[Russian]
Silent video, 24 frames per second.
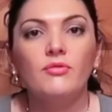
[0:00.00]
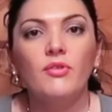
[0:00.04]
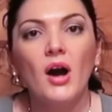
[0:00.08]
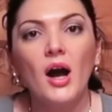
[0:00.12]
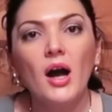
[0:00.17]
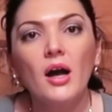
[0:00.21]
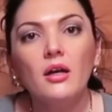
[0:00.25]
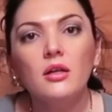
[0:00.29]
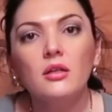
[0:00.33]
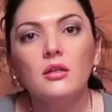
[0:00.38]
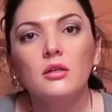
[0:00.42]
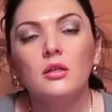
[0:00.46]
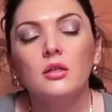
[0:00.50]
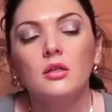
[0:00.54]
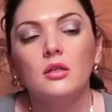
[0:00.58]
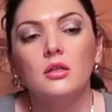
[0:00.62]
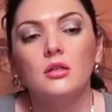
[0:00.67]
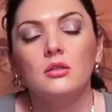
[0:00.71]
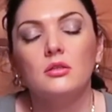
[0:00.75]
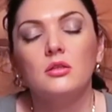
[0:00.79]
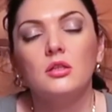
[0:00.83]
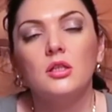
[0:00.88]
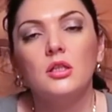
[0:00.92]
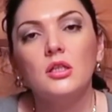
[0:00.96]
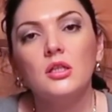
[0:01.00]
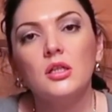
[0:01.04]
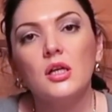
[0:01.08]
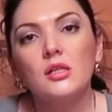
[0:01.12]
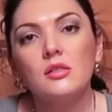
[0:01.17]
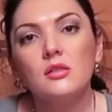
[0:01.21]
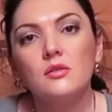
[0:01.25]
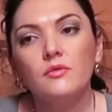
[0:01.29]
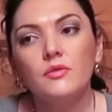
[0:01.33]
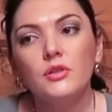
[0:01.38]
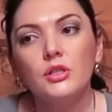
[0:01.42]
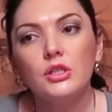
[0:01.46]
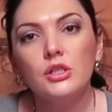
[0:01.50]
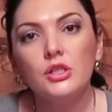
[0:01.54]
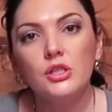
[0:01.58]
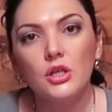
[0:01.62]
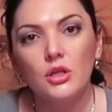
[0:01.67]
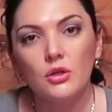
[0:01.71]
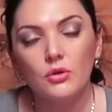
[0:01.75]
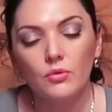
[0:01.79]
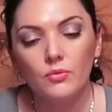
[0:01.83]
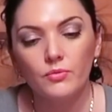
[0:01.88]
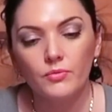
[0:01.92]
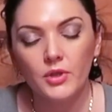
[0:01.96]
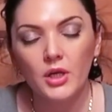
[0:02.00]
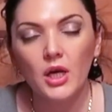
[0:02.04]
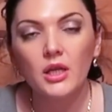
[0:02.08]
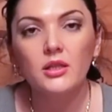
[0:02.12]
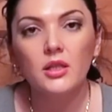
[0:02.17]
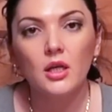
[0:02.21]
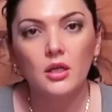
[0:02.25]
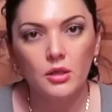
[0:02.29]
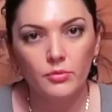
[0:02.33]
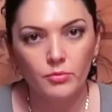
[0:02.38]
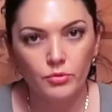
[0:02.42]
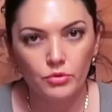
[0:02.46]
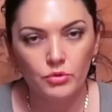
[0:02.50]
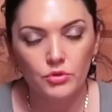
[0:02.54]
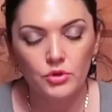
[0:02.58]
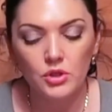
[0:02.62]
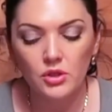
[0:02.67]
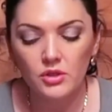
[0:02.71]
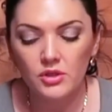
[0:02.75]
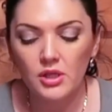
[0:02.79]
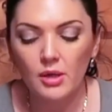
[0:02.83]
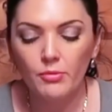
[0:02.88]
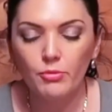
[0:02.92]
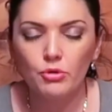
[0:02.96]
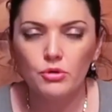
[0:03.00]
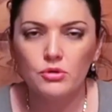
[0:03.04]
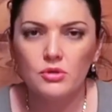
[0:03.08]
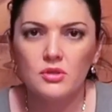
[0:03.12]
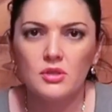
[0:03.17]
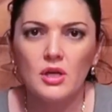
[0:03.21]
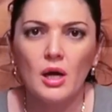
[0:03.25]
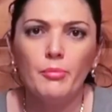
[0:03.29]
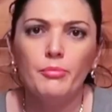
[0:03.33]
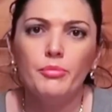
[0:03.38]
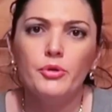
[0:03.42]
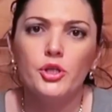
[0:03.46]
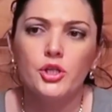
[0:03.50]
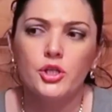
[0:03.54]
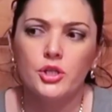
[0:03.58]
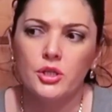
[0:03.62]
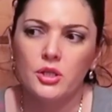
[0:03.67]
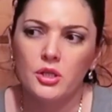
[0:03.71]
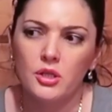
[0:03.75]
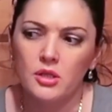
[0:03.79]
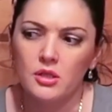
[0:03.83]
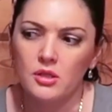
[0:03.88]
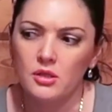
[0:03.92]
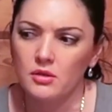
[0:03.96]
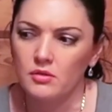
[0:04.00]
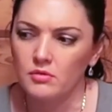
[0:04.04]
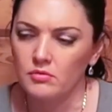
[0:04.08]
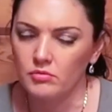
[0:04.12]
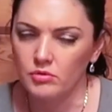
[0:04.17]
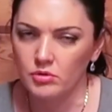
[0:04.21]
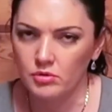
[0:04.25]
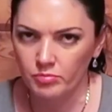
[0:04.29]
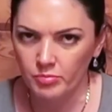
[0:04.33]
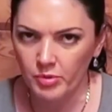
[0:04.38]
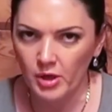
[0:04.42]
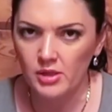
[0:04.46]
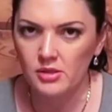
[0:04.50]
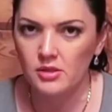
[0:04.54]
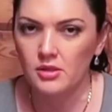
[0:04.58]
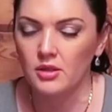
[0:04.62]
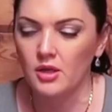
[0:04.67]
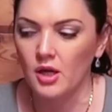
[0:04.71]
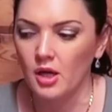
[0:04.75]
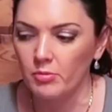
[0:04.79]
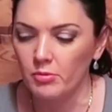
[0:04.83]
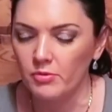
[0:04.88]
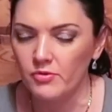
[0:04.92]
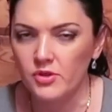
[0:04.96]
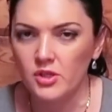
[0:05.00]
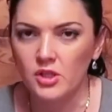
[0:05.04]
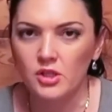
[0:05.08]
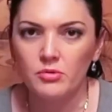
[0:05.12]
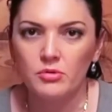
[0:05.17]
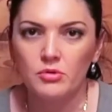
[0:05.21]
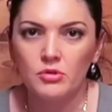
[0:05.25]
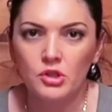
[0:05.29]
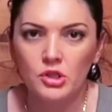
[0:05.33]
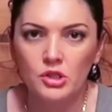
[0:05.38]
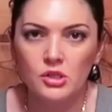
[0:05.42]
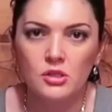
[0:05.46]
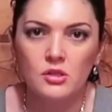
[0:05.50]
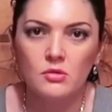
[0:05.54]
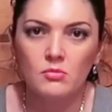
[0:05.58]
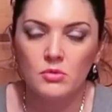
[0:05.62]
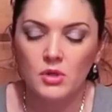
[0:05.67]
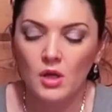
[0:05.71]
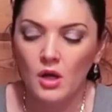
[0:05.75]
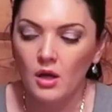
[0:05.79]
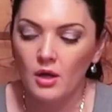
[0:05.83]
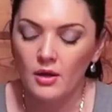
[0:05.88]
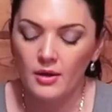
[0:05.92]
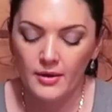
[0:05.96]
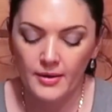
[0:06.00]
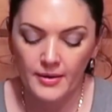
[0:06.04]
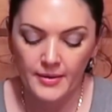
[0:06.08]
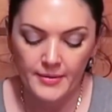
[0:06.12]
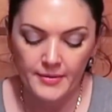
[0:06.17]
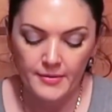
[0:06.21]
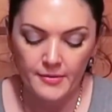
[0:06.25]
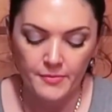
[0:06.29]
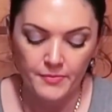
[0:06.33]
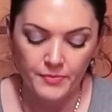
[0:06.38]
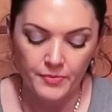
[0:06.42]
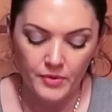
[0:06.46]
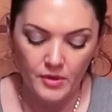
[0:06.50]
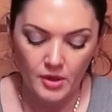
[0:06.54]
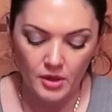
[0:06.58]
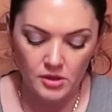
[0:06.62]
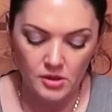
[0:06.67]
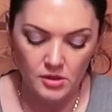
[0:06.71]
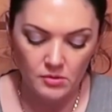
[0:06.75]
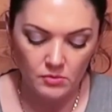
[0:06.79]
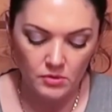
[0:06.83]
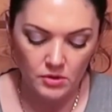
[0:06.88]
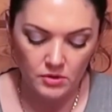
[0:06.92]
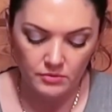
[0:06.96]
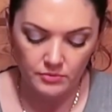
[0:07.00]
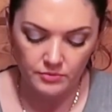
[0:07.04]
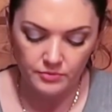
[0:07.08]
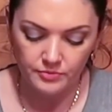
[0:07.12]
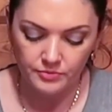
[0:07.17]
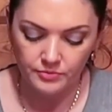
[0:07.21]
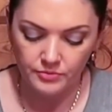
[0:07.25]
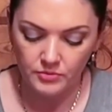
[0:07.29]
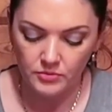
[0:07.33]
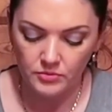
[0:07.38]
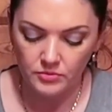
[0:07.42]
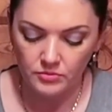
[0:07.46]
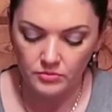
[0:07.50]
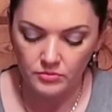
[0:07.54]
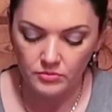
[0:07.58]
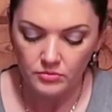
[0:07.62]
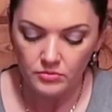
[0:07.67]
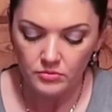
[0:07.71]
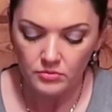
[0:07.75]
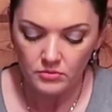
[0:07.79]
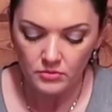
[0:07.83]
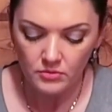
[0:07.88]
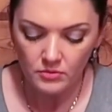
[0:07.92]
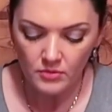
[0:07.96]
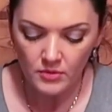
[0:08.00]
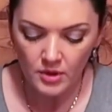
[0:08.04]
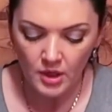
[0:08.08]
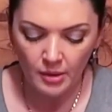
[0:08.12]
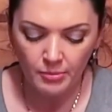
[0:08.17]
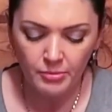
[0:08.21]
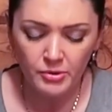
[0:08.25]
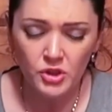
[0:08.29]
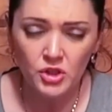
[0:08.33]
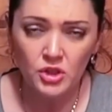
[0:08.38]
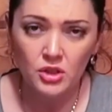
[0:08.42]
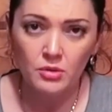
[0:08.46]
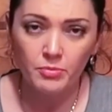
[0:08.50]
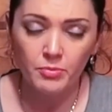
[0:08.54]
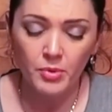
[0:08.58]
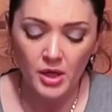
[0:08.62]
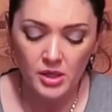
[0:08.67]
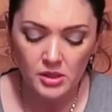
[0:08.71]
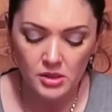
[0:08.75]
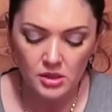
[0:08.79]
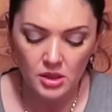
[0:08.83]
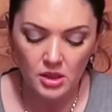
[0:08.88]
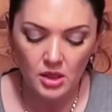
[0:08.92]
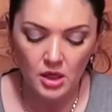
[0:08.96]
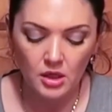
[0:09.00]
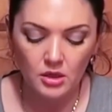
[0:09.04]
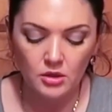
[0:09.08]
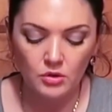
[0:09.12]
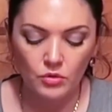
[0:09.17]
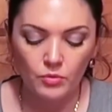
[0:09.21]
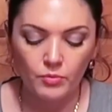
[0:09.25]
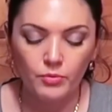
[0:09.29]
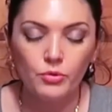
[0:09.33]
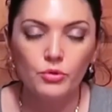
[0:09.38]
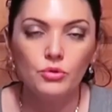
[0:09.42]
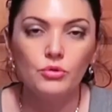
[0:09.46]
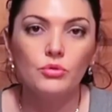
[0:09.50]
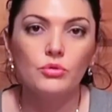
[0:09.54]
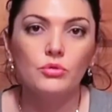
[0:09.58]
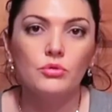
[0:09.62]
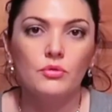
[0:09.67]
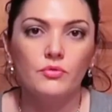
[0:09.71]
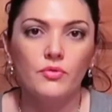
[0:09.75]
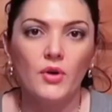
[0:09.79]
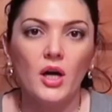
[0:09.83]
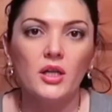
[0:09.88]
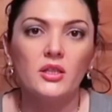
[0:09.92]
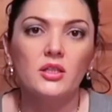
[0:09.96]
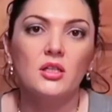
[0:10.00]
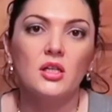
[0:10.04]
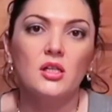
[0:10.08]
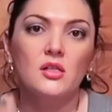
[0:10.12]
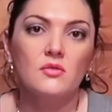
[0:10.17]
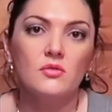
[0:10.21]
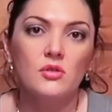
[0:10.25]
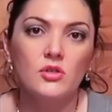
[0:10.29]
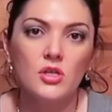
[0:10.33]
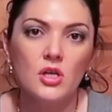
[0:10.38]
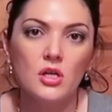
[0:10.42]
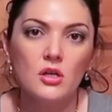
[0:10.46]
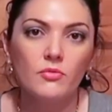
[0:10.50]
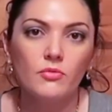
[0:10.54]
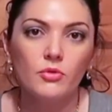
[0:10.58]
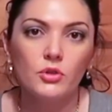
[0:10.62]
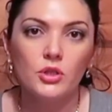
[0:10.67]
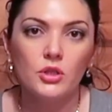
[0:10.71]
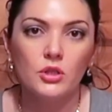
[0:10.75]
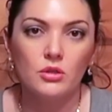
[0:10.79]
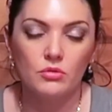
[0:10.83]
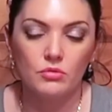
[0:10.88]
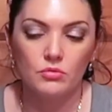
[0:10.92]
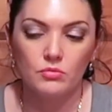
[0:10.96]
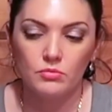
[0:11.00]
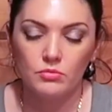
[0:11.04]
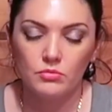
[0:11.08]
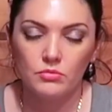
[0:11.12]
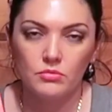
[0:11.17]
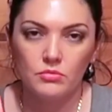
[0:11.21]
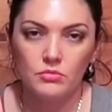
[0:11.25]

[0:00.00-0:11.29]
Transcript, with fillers: два три раза в неделю. Я так и буду делать. Я вот обычной вот пастой, как мы все чистим, да, этими обычной пастой, но буду два-три раза в неделю вот эту